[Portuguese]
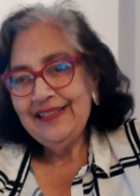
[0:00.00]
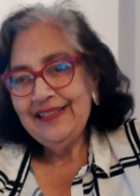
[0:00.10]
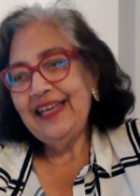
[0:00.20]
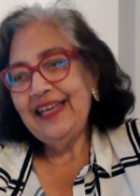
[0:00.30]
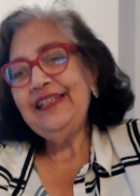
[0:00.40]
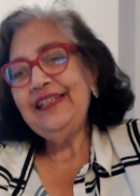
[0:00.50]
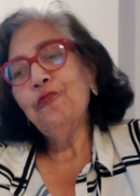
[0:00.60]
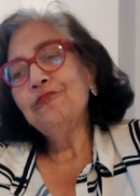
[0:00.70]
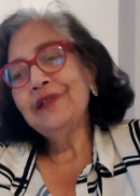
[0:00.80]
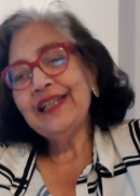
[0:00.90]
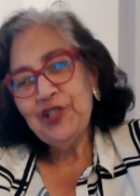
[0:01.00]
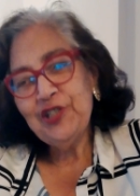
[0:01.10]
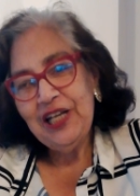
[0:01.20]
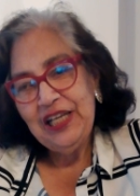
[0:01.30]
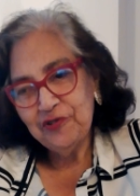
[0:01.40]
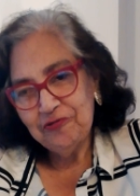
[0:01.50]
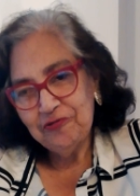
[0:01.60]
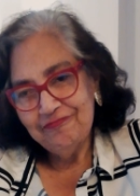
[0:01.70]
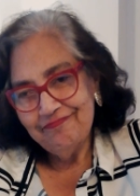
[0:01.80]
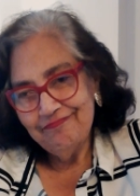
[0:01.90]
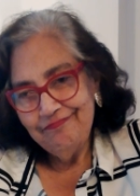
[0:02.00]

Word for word: seriam um grande livro.